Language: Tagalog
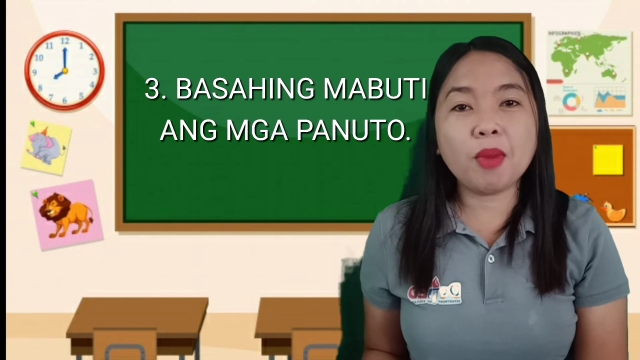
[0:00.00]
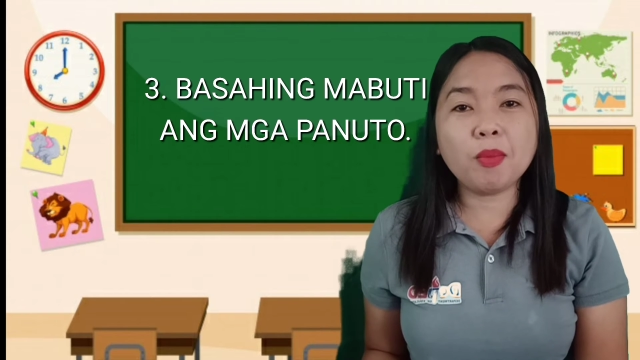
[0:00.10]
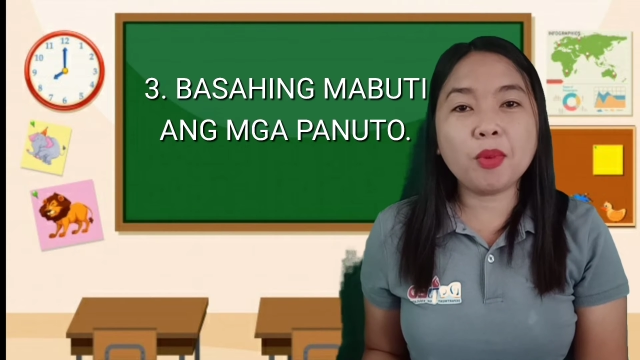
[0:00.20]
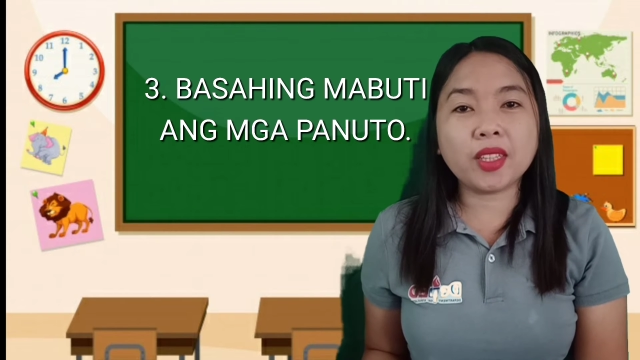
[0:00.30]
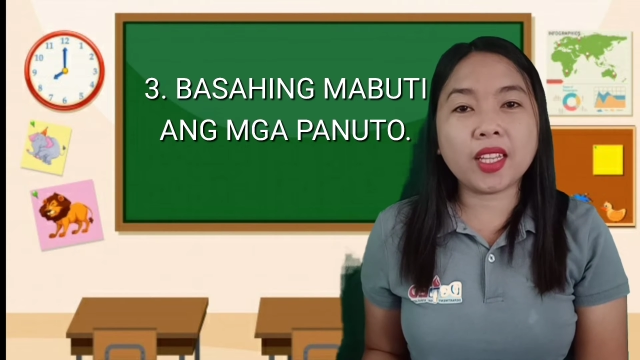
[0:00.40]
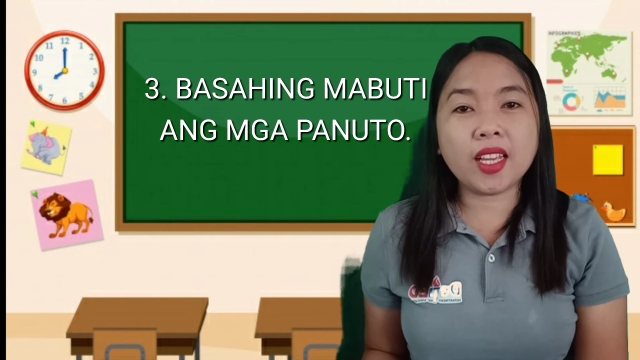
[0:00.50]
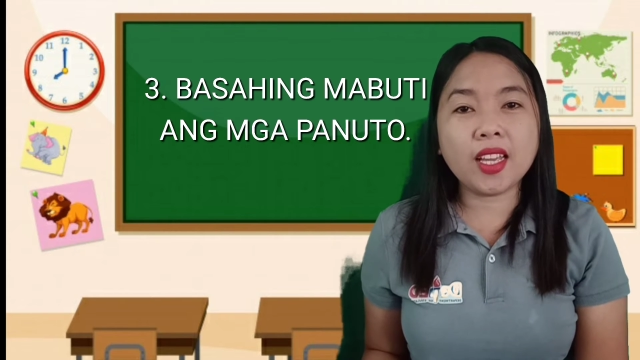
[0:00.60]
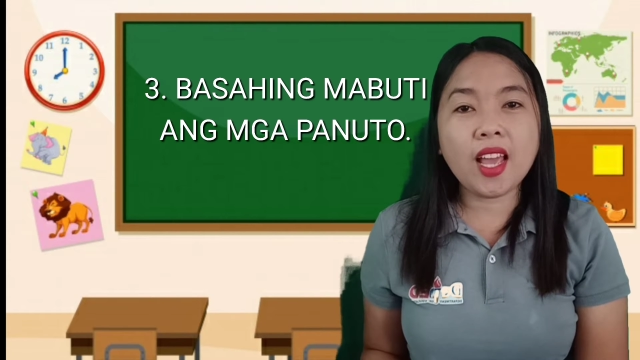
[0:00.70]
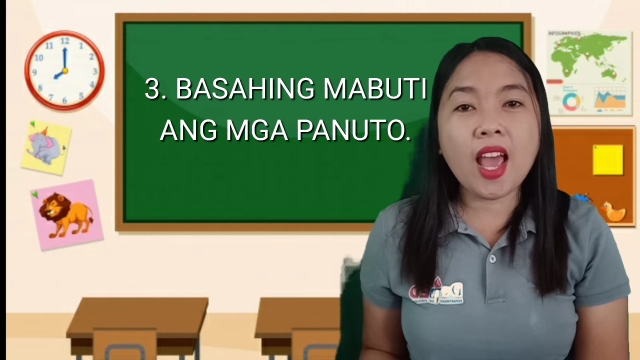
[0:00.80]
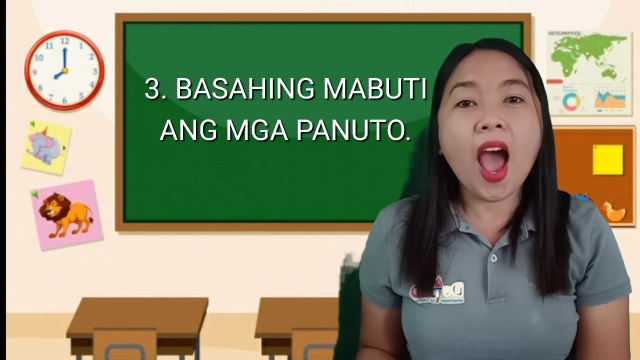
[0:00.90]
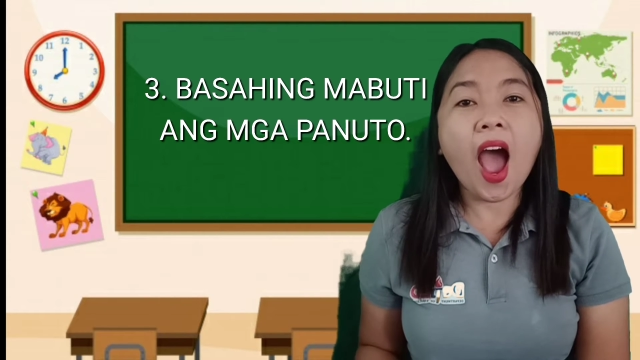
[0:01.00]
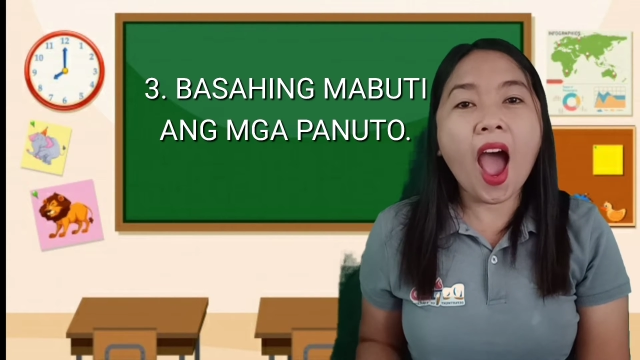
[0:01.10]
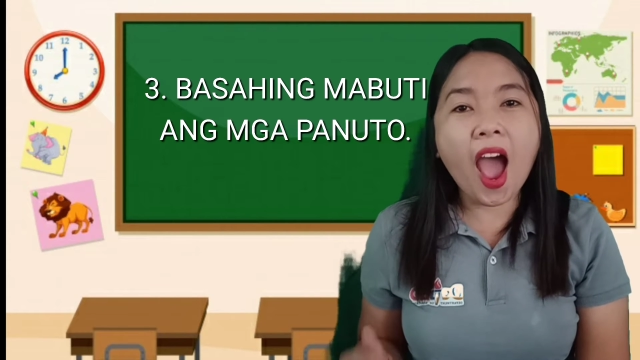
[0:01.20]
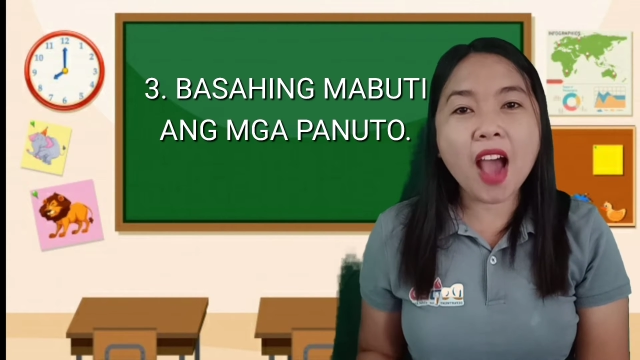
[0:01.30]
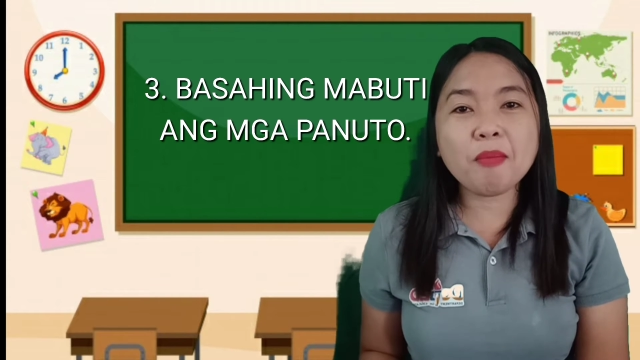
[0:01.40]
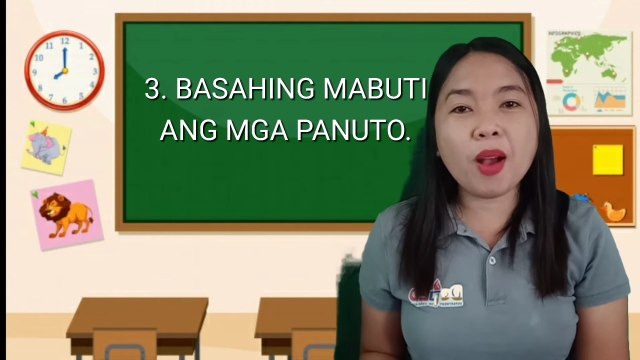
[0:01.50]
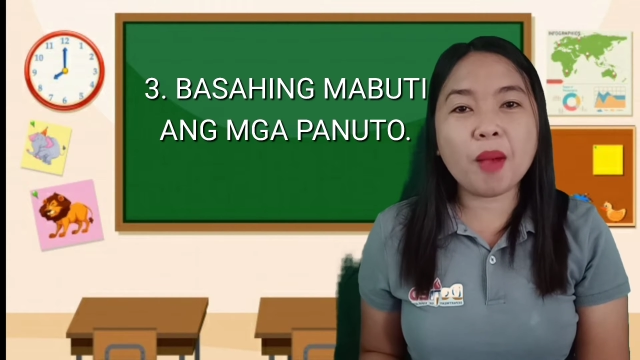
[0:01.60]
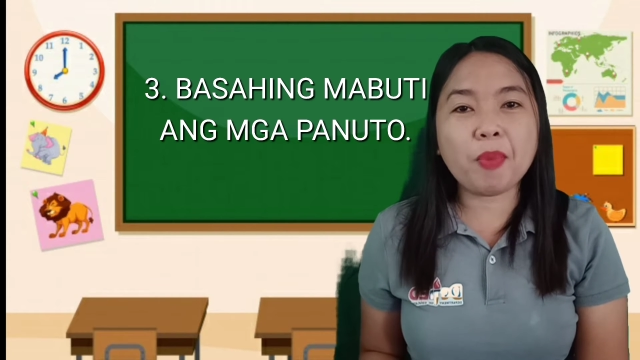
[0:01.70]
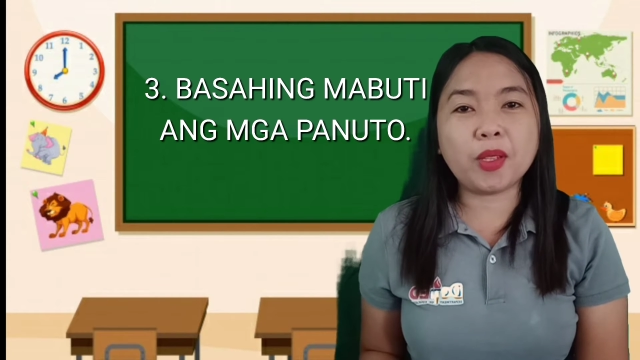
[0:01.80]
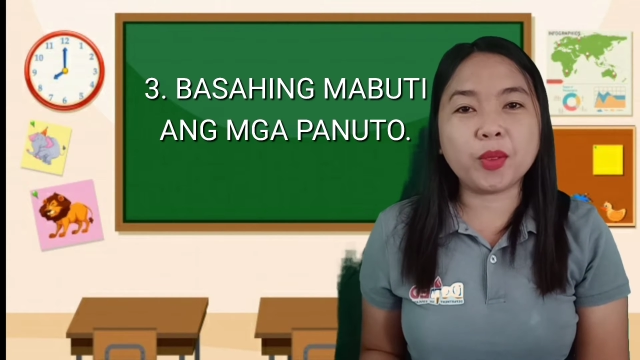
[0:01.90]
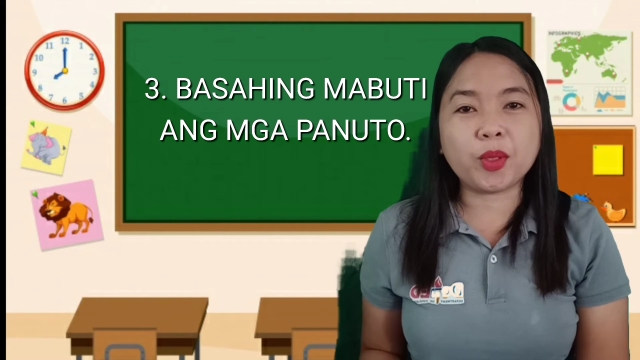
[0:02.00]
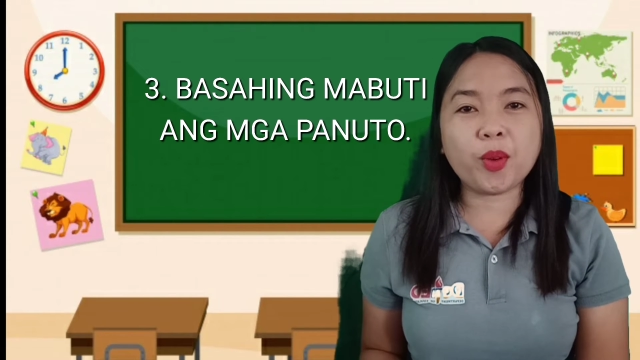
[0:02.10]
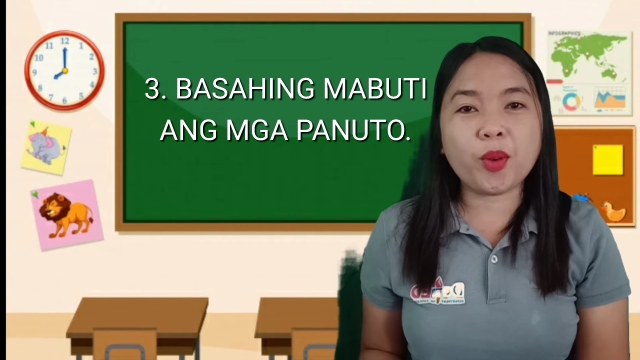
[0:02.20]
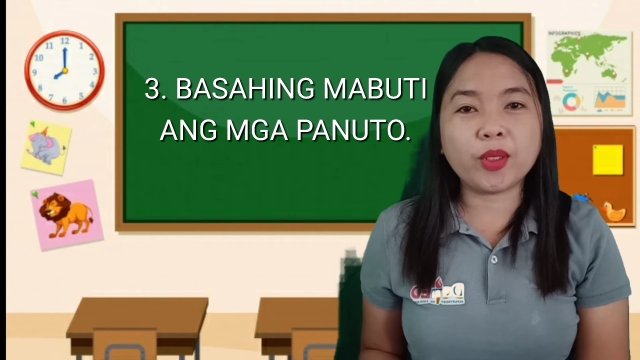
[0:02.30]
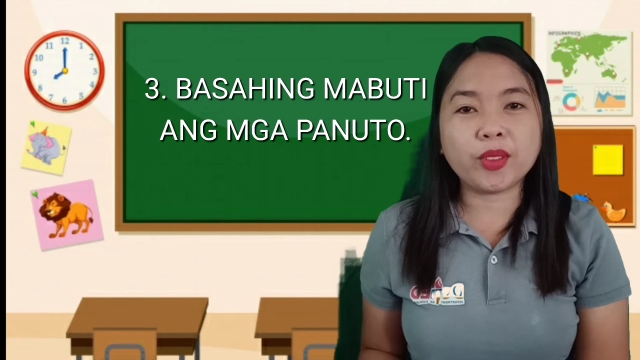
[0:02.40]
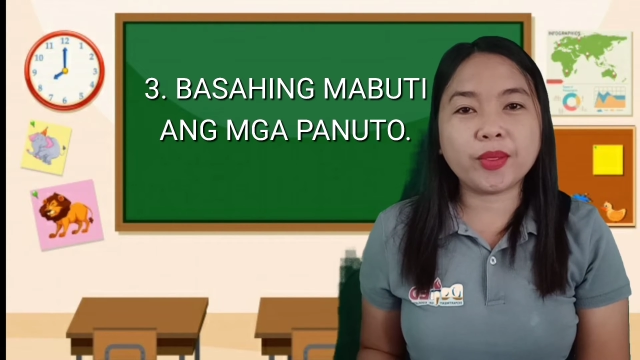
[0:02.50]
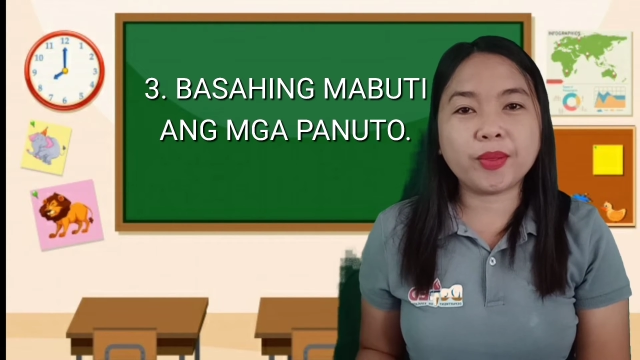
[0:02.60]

mabuti ang mga panuto.